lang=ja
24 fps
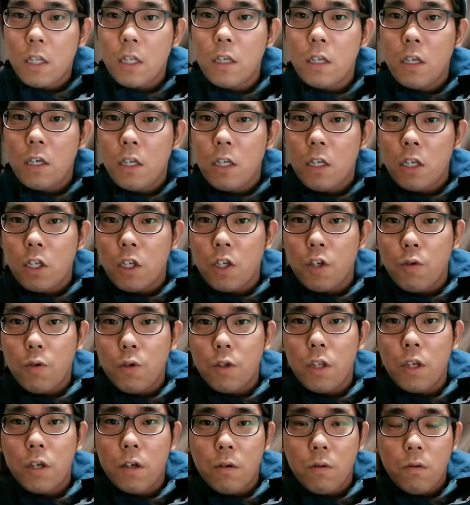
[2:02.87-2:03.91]
日にち置い
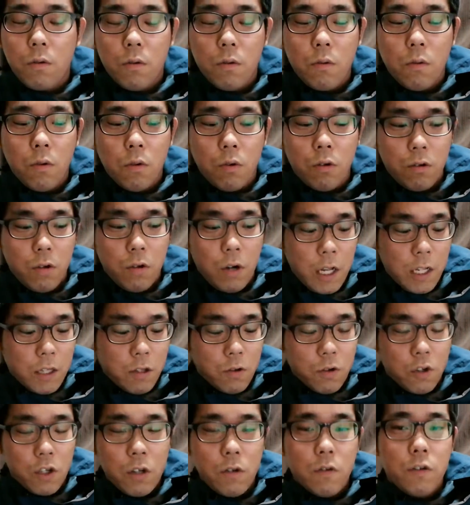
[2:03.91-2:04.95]
ておくと乾
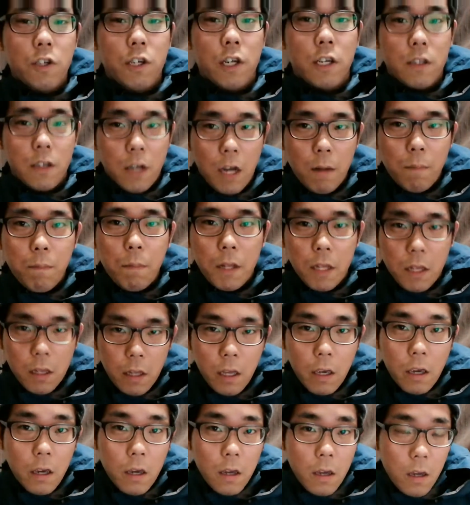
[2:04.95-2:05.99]
燥してくるじゃないですか葉っぱっ
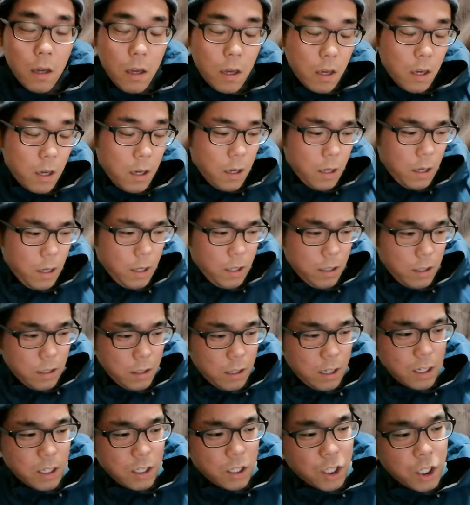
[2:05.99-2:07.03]
て
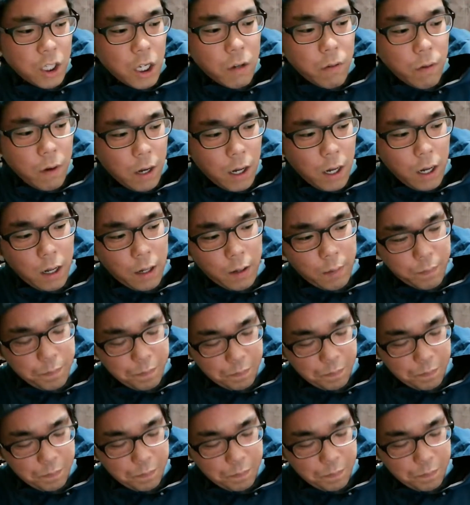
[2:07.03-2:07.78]
ただチェは